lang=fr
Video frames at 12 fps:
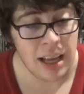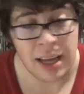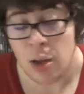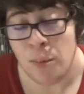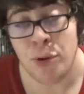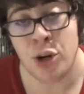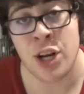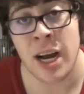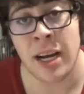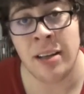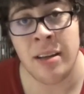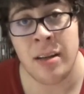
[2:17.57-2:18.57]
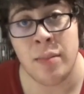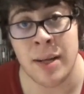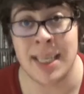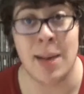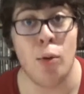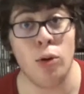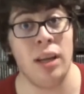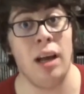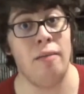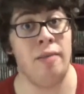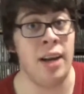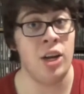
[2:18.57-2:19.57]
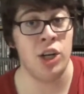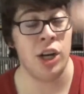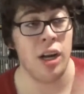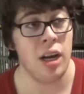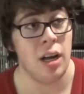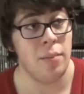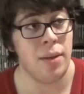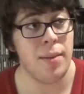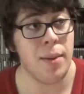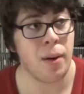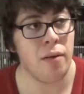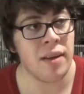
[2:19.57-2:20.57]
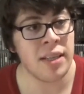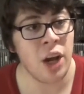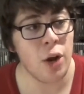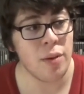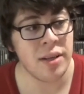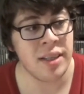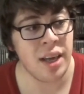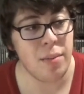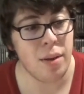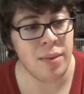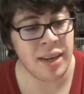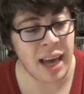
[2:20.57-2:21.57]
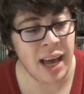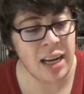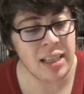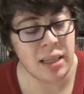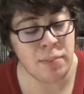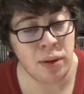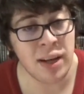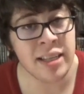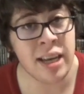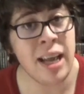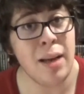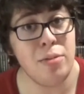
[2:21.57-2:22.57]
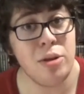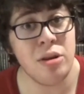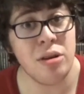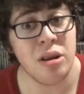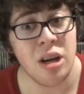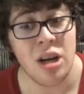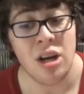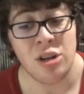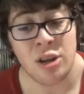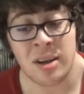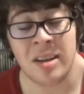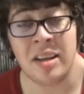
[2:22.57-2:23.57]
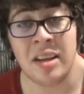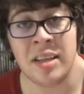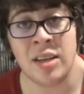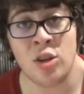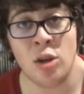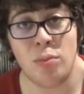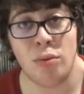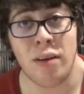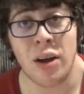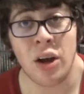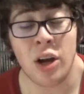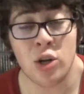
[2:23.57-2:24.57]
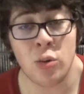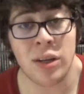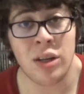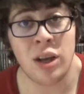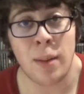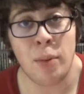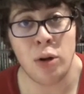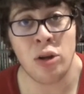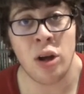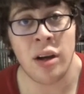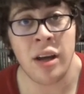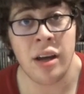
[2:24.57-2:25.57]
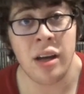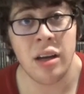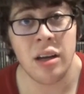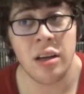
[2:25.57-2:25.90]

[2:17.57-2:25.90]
Et depuis que j'ai arrêté, ben, ça a monté en flèche. Puis mes professeurs me disaient, mais Michael, c'est pas raisonnable de, de, quitter tes études pour faire quelque chose qui te rapporte rien.